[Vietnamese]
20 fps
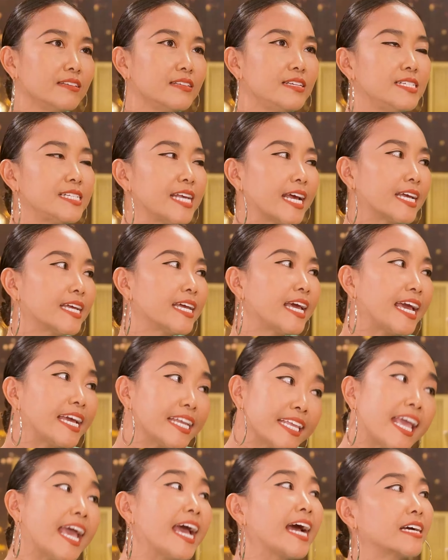chị sẽ nghe
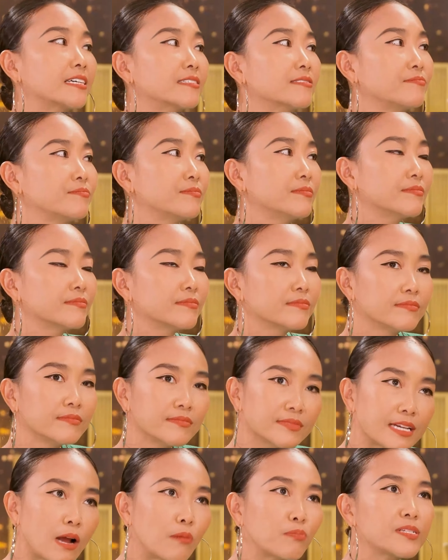nhạc
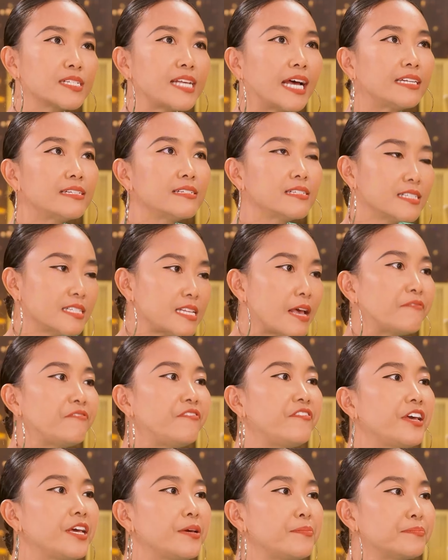đọc sách xem
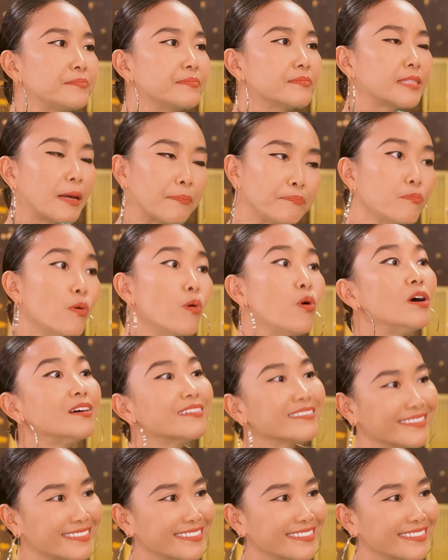phim tập múa